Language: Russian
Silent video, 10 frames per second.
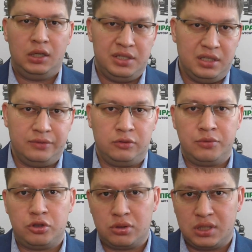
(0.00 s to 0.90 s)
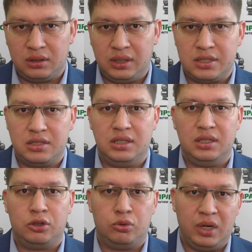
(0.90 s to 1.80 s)
Дело в том, что
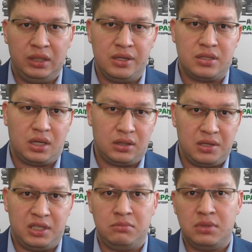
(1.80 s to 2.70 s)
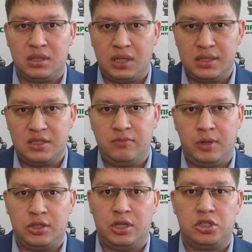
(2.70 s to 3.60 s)
согласно актуальной стратегии Минтранса в
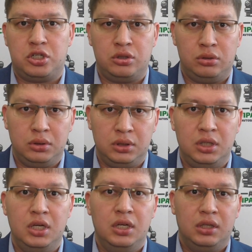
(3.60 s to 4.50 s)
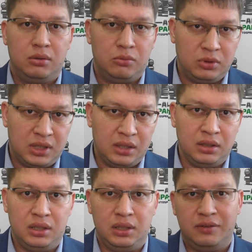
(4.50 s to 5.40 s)
ближайшие годы
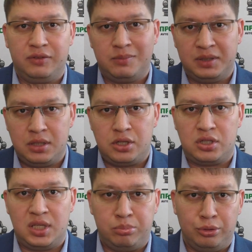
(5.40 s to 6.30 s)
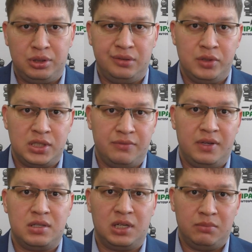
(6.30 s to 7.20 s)
данные автоматические пункты
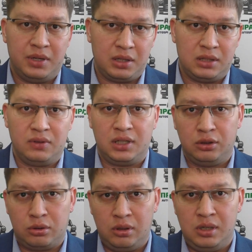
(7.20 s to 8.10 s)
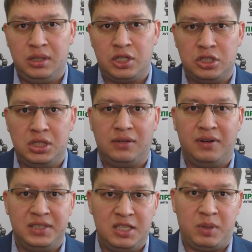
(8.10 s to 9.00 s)
весогабаритного контроля должны
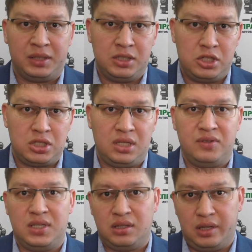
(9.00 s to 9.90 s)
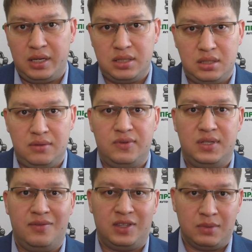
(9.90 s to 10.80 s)
охватить практически все трассы,
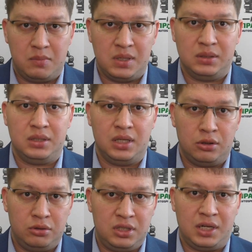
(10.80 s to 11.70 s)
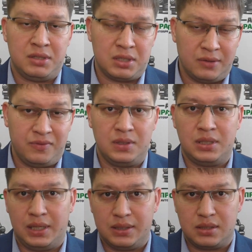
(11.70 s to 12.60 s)
все автомобильные дороги Российской
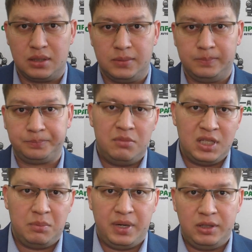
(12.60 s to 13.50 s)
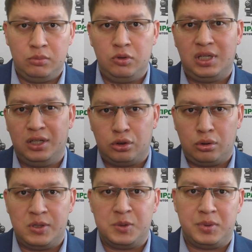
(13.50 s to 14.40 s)
Федерации. Именно поэтому
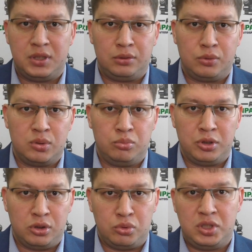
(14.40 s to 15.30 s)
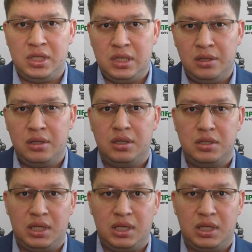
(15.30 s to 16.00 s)
контроль за перегрузом будет усилен и,